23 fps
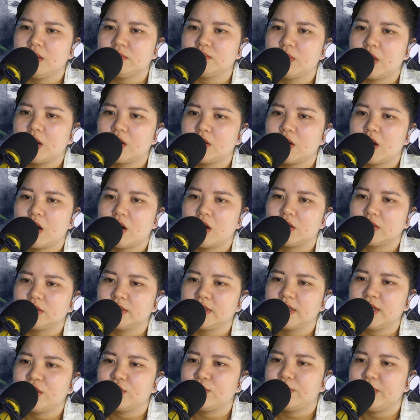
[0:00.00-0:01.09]
Bọn họ
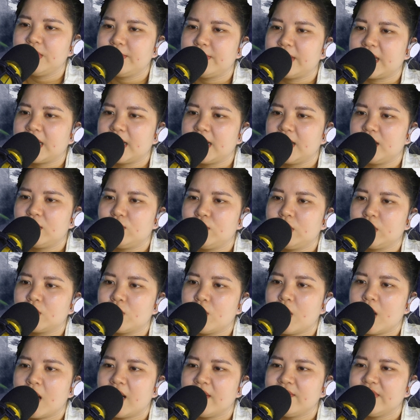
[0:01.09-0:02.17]
đều bị Bạch Lệ luyện
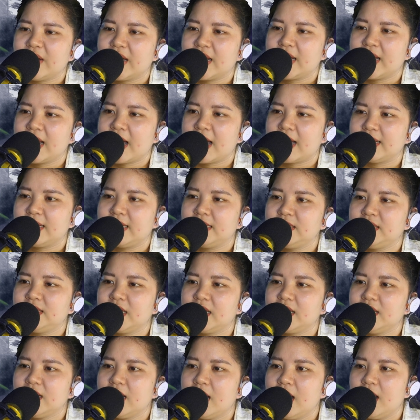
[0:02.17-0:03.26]
hóa và hành hạ đến
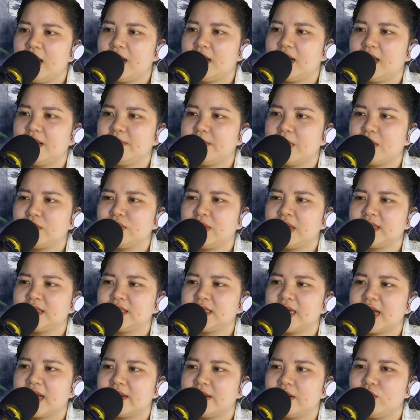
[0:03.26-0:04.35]
chết, lấy máu thịt
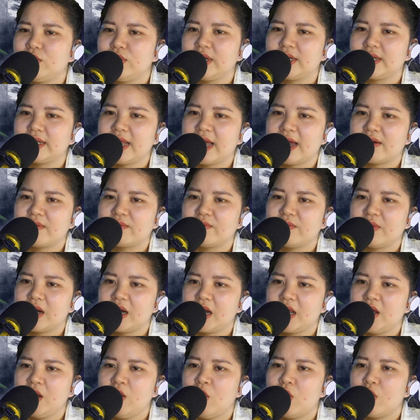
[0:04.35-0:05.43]
ra để luyện đan và
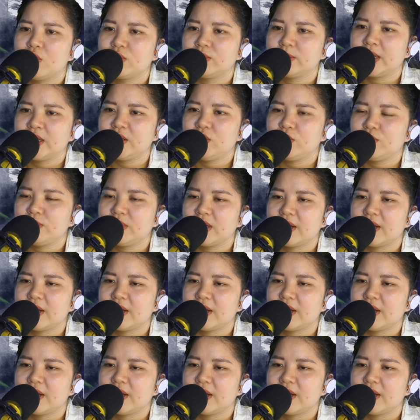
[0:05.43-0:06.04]
lấy hồn để dung